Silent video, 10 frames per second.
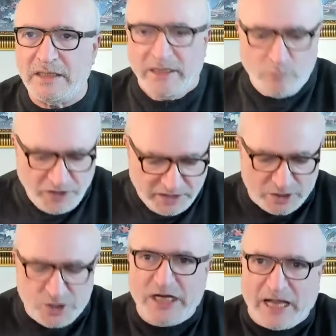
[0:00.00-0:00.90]
يعني وحدة
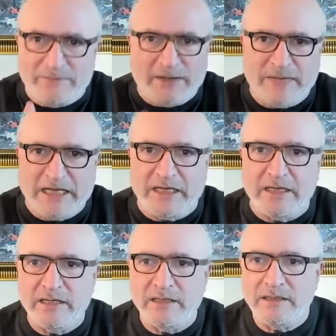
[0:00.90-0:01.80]
الشيعة مع
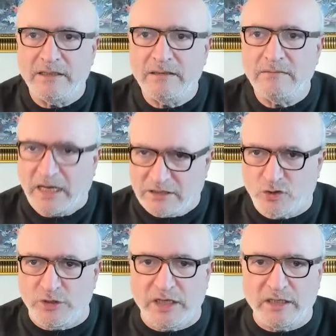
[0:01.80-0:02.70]
من مع
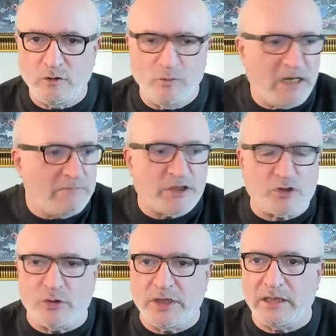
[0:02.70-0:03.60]
السنة ومين
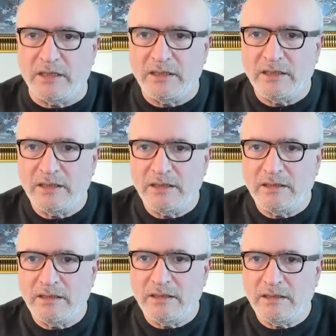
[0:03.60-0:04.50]
بالسنة
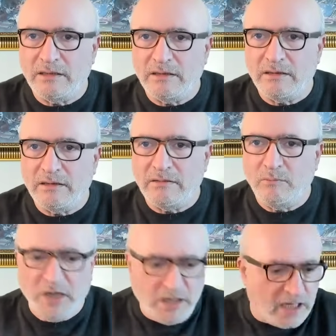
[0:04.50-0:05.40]

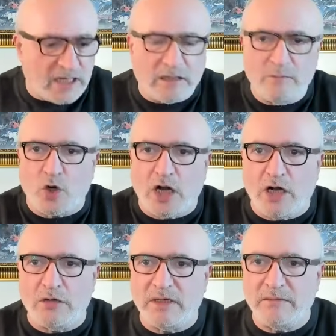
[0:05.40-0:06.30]
معيار
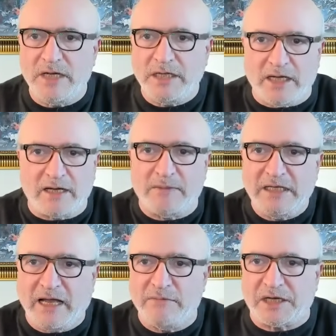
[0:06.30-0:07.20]
المقاومة معيار من
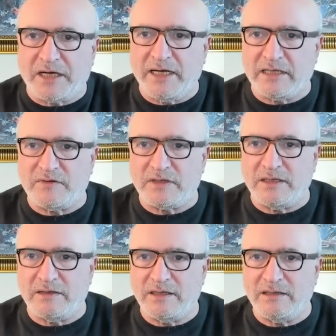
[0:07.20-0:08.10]
يحمل راية
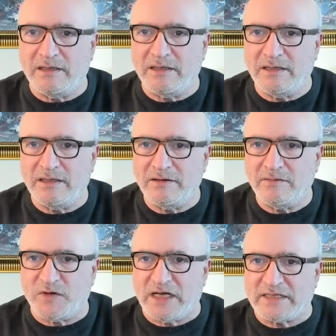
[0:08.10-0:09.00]
آه،
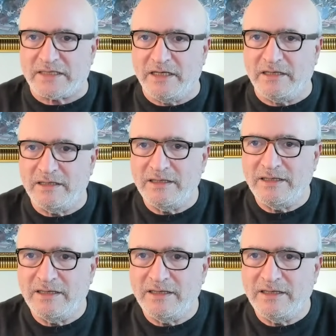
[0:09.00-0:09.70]
فلسطين